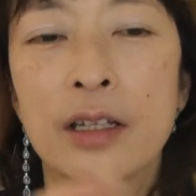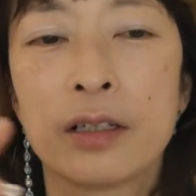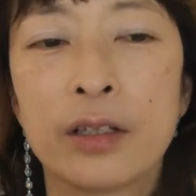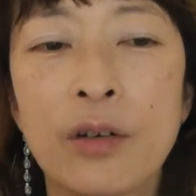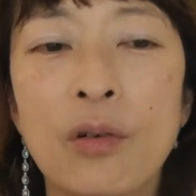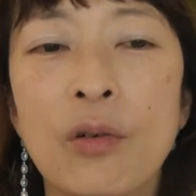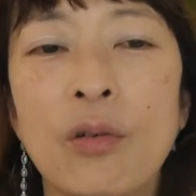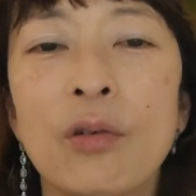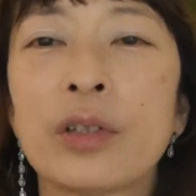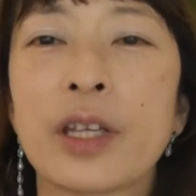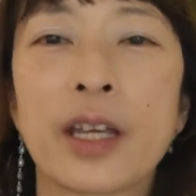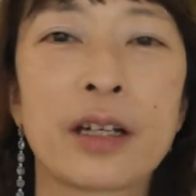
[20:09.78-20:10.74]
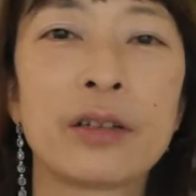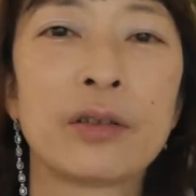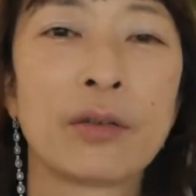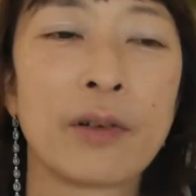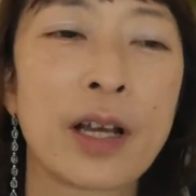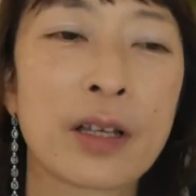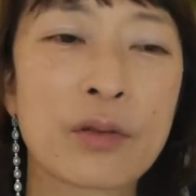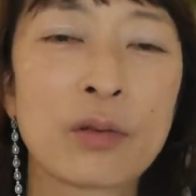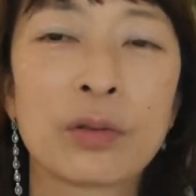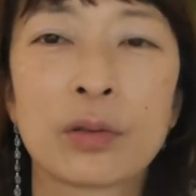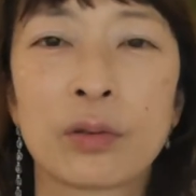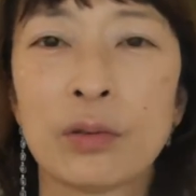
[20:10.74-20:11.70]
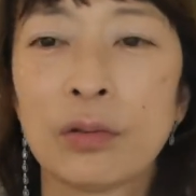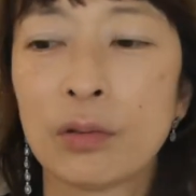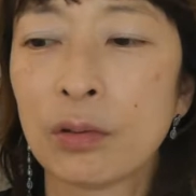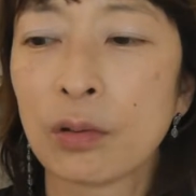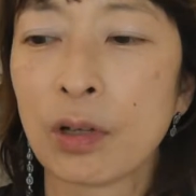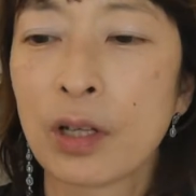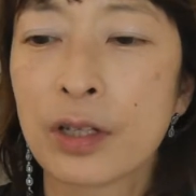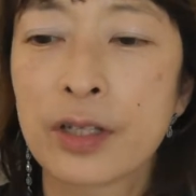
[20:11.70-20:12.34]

両方でやるのは相当